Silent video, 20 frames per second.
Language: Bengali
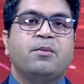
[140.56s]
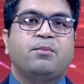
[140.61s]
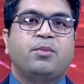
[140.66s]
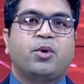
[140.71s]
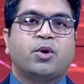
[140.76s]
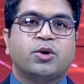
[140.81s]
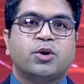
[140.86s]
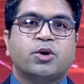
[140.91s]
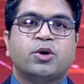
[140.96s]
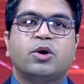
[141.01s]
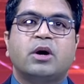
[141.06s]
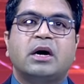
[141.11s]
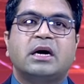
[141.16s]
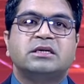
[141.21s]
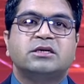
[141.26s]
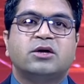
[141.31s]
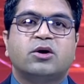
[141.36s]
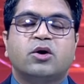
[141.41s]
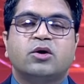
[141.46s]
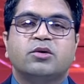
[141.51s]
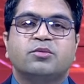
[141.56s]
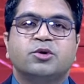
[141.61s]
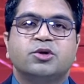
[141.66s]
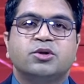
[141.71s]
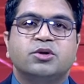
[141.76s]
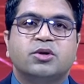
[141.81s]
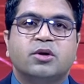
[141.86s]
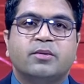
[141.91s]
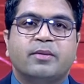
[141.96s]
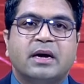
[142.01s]
পনেরো হাজার
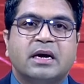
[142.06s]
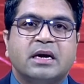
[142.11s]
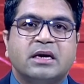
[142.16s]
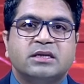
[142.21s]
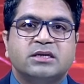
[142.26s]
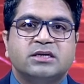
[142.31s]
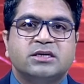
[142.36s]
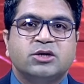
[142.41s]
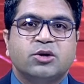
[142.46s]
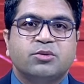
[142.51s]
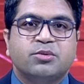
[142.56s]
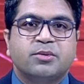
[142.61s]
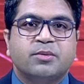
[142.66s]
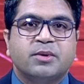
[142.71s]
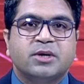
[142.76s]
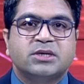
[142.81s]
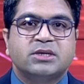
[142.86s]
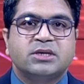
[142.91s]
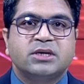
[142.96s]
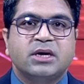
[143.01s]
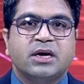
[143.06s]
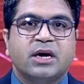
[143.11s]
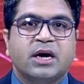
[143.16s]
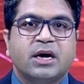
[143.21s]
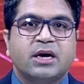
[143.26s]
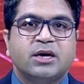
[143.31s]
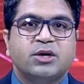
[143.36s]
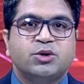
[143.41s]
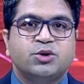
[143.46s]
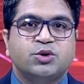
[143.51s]
অনিবন্ধিত বাংলাদেশি অভিবাসী
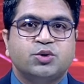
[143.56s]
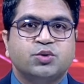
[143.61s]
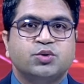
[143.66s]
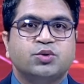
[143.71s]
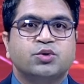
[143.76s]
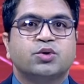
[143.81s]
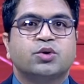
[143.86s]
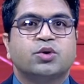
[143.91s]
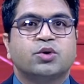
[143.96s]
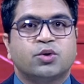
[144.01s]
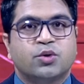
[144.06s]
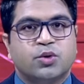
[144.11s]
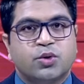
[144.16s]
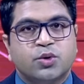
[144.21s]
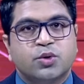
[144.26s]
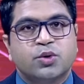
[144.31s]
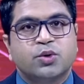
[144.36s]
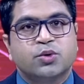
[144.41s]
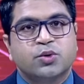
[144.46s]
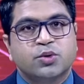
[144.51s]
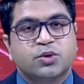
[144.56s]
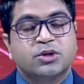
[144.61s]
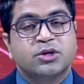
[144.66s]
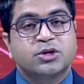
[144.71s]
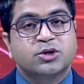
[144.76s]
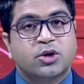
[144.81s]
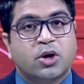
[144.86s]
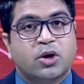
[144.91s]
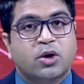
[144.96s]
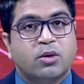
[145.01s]
এই সুযোগ গ্রহণ করতে
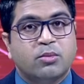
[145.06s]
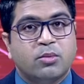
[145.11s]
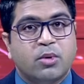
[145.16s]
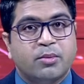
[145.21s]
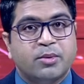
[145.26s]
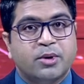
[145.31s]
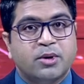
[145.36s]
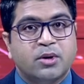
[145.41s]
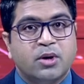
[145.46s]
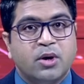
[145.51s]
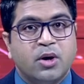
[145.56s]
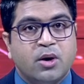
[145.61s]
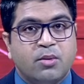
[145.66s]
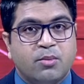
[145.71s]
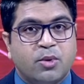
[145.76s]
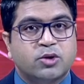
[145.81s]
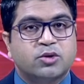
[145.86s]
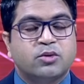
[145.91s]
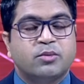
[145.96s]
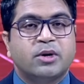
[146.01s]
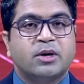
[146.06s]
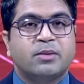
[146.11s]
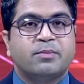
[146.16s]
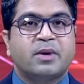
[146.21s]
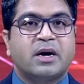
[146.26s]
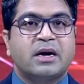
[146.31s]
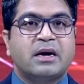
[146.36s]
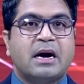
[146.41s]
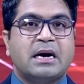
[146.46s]
সক্ষম হবেন বর্তমানে প্রায়